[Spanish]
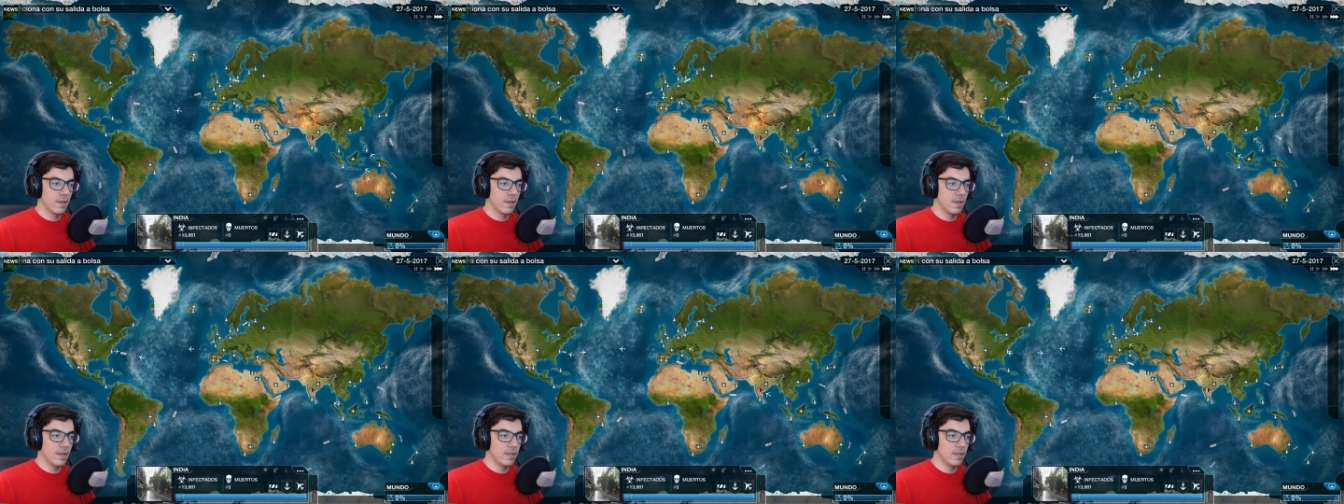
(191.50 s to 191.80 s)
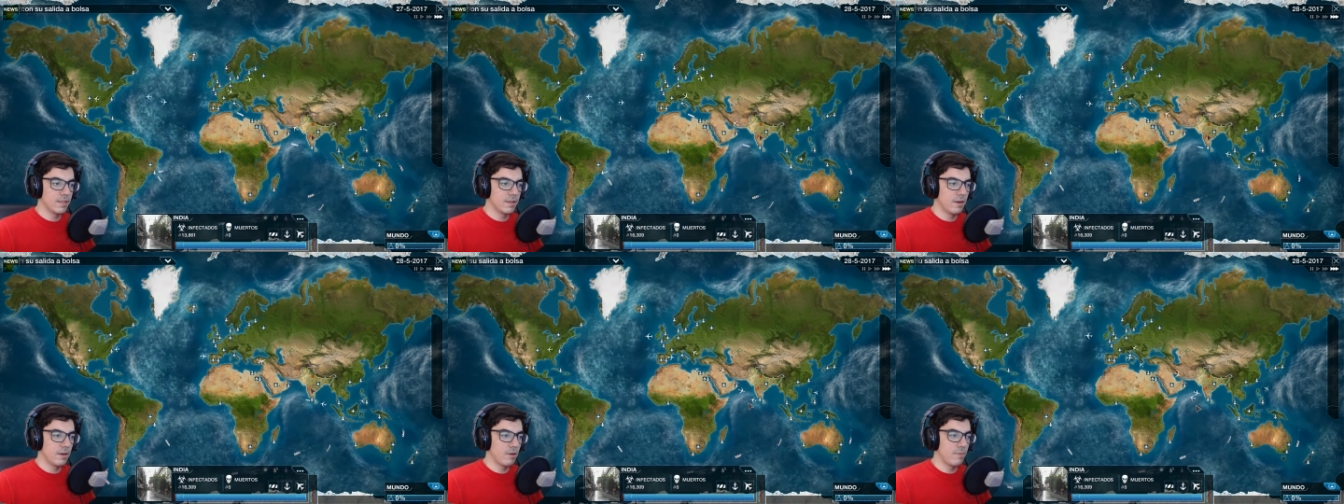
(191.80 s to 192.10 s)
Que
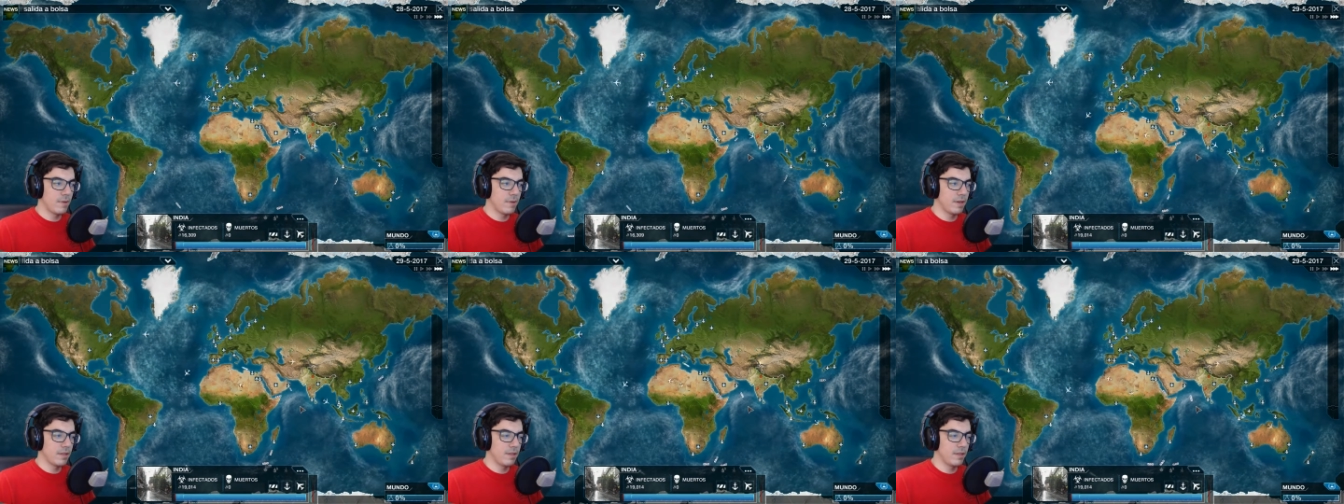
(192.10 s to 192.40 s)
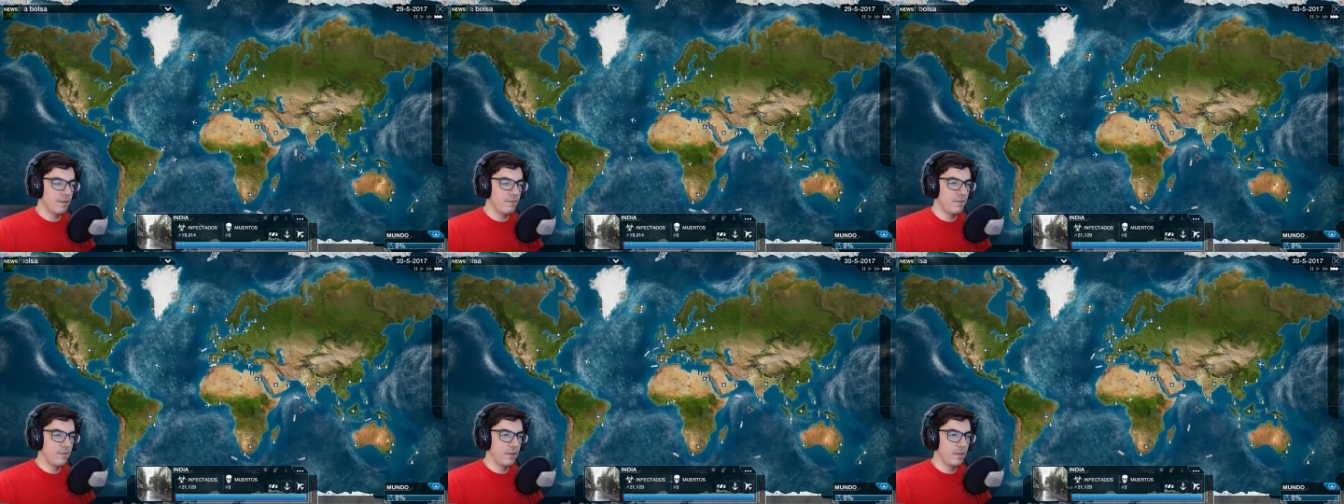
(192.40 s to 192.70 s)
hasta ahora no parece
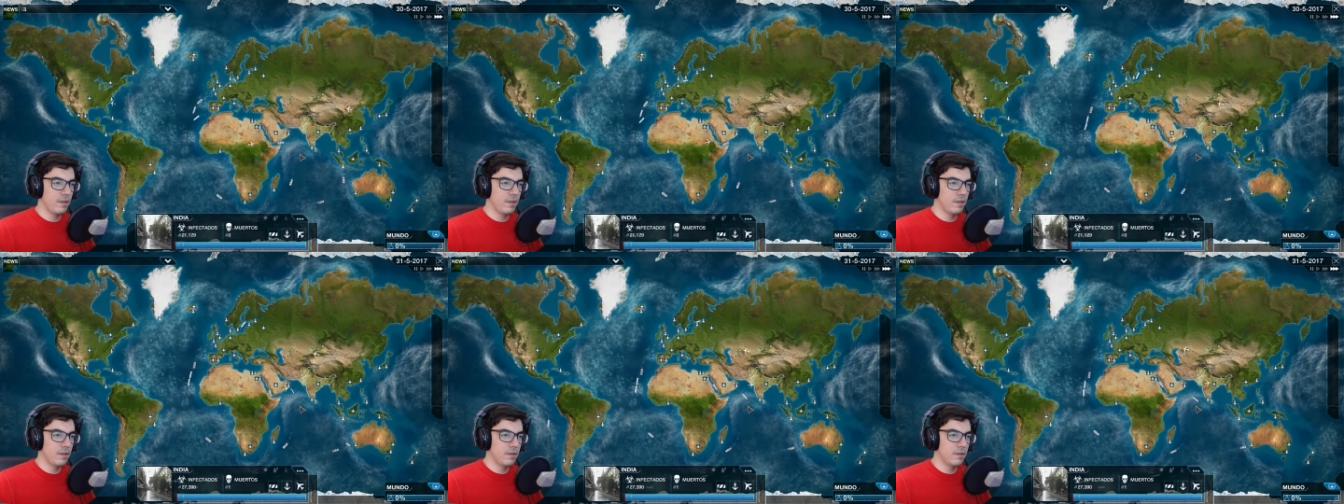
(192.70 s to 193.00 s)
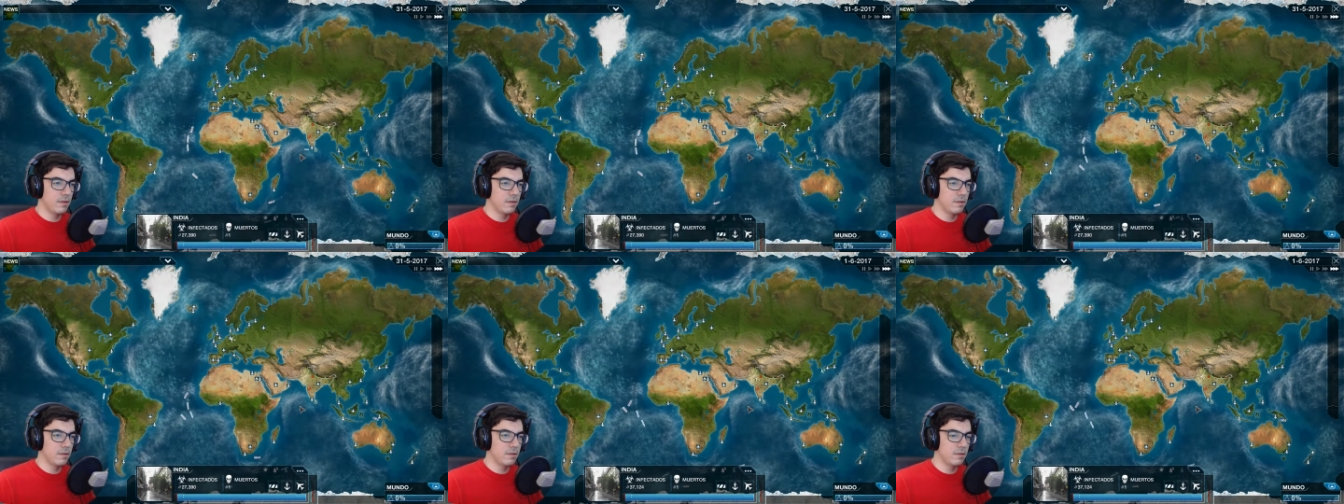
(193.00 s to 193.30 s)
difícil.
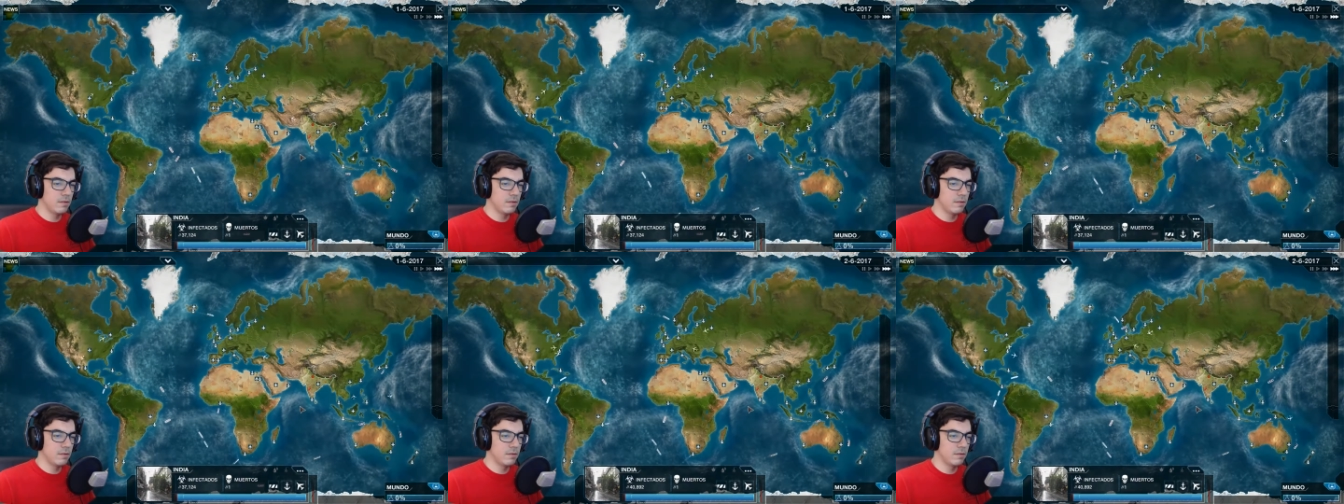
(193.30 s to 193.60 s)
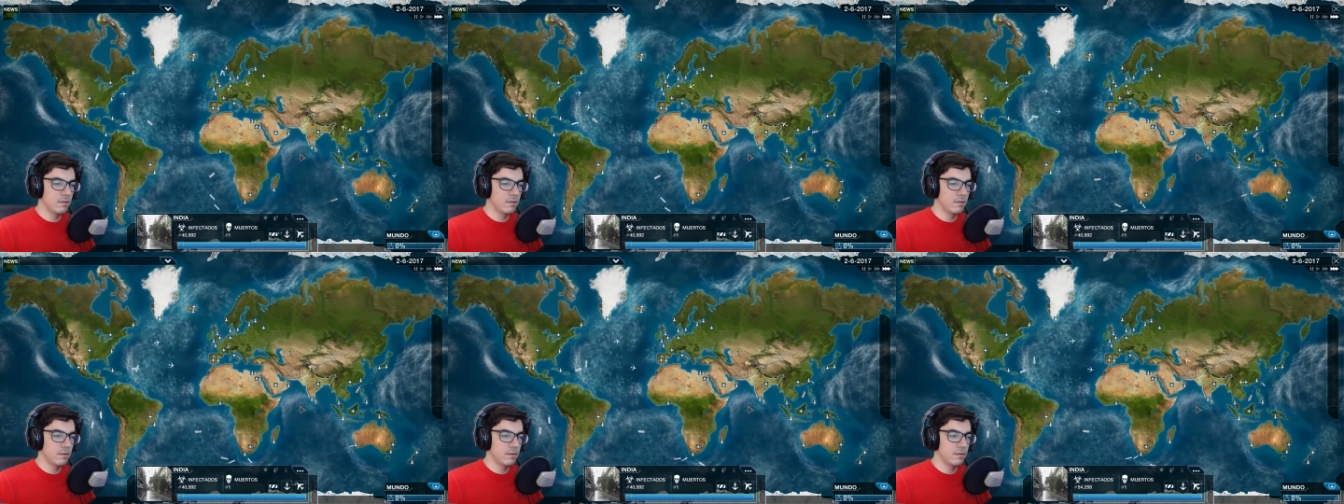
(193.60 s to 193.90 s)

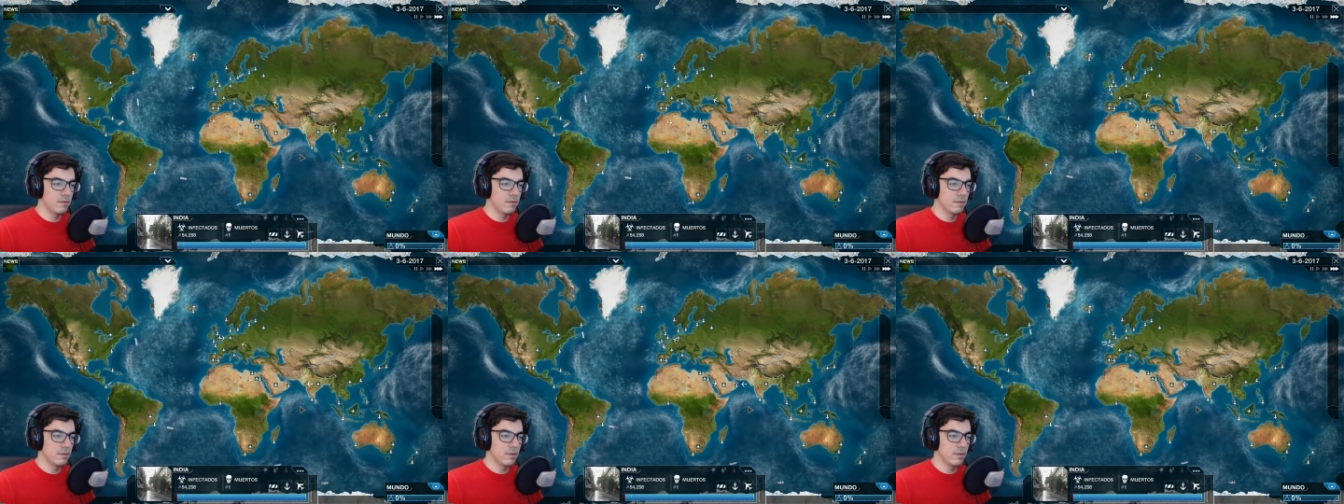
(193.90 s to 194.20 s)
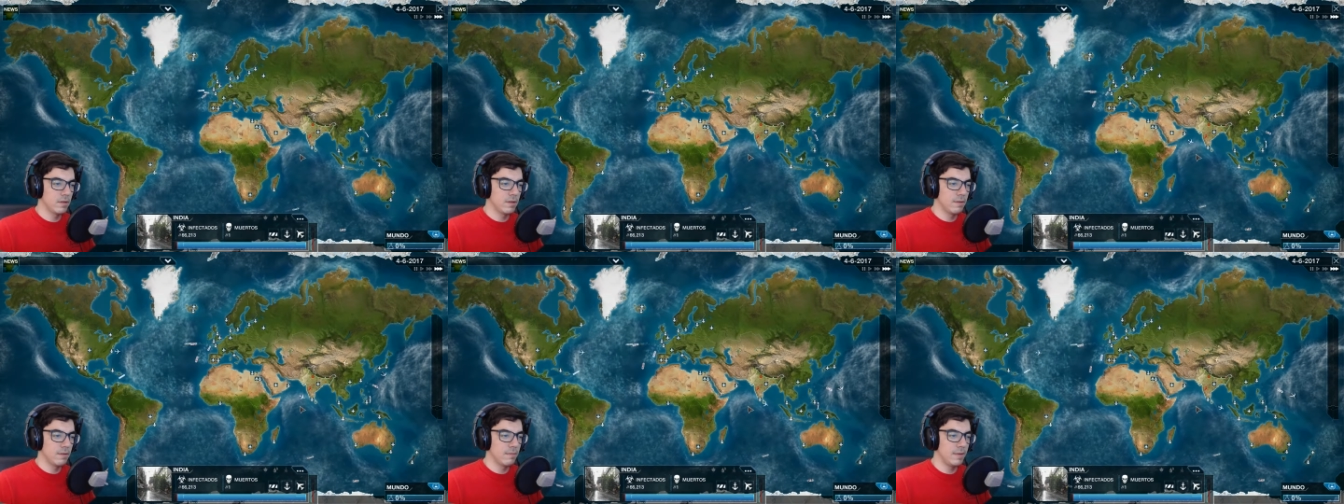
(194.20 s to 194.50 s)

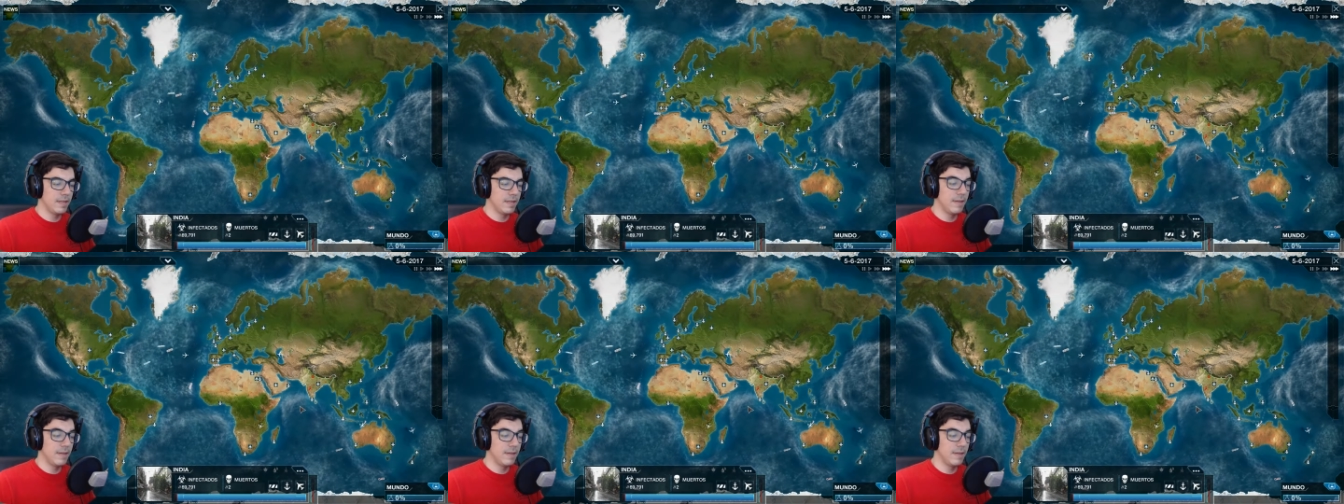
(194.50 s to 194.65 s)
Vale,